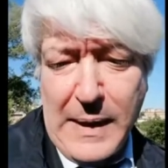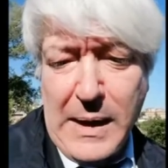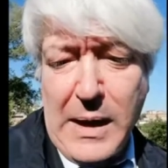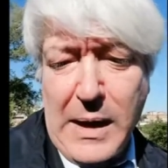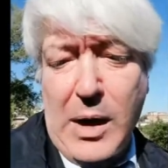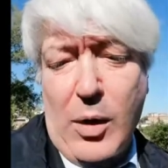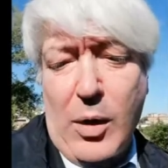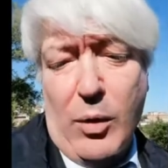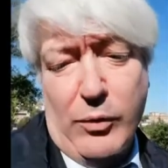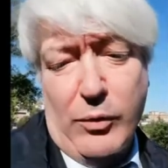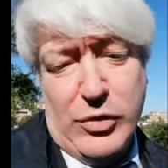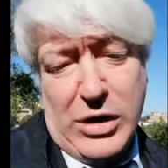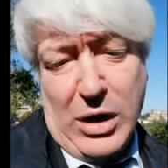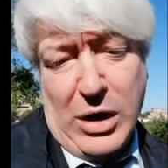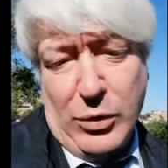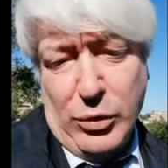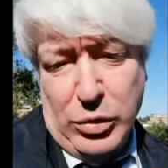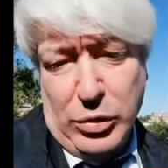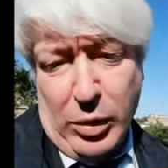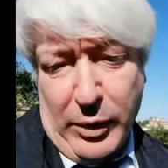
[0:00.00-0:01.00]
Un saluto
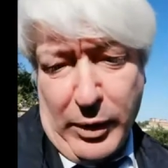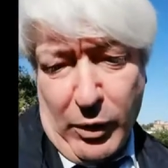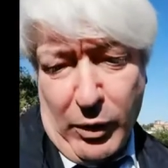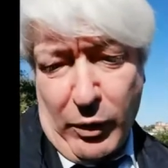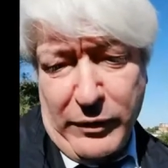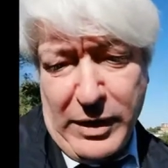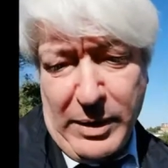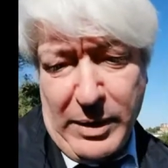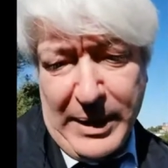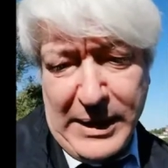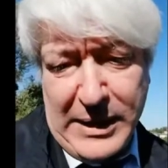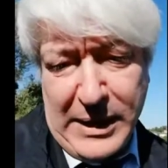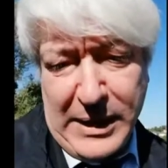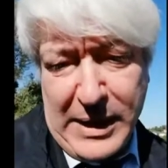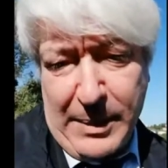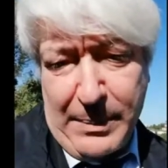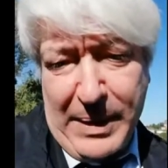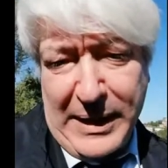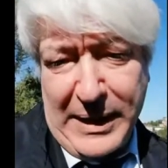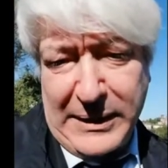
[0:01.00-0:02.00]
eh, ovviamente da
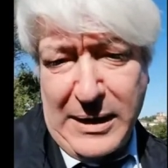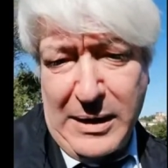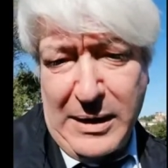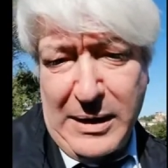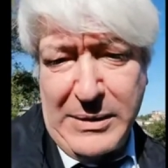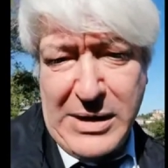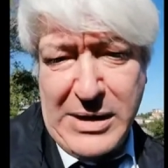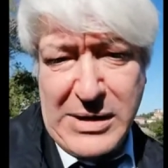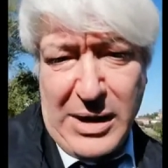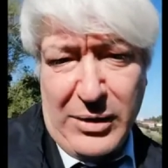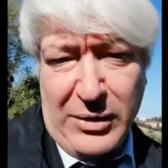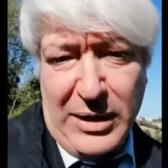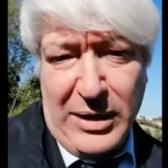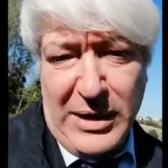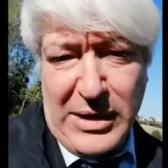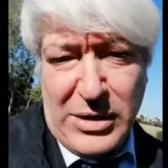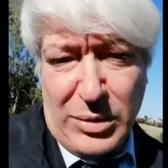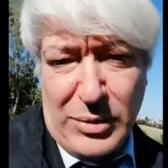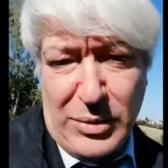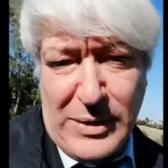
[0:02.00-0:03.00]
parte del Ministero
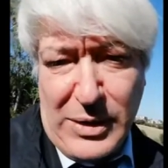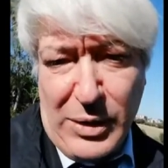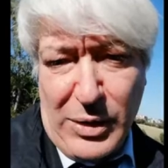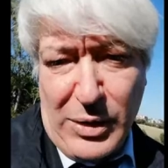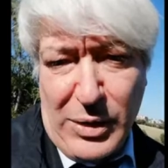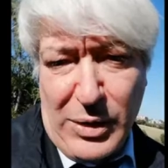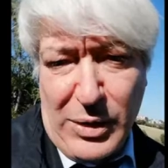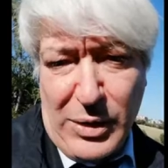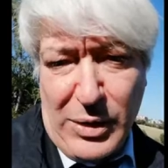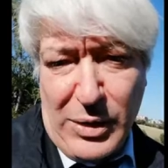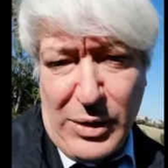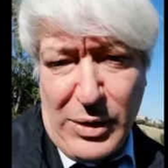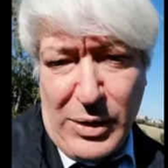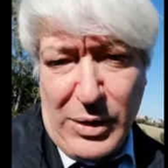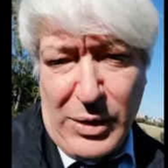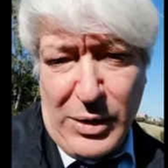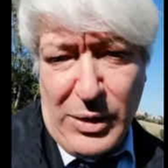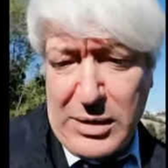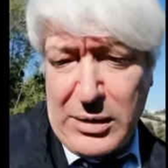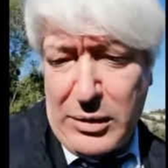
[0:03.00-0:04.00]
dell'Istruzione e del suo
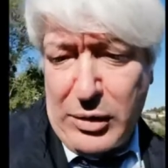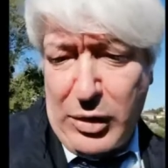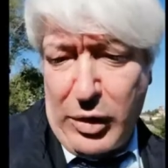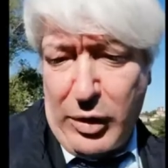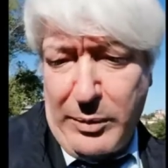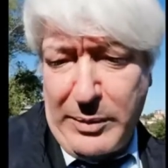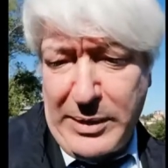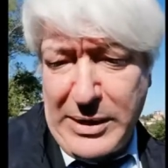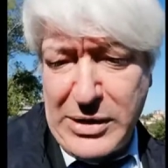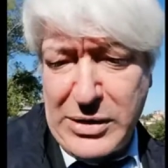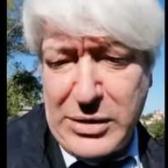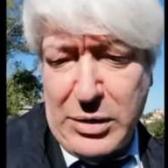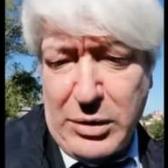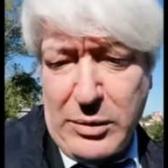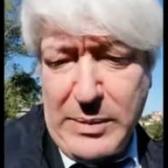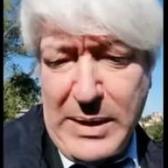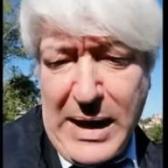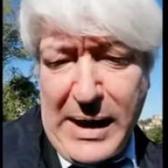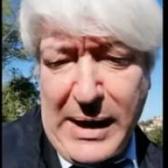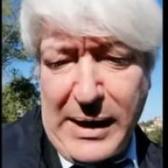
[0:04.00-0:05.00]
ministro, ministro
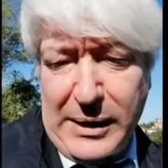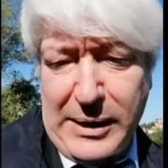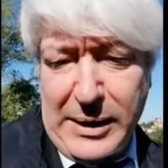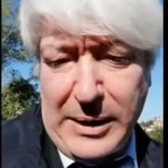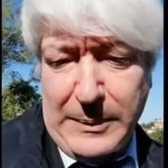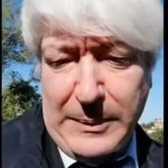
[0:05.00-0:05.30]
Bianchi.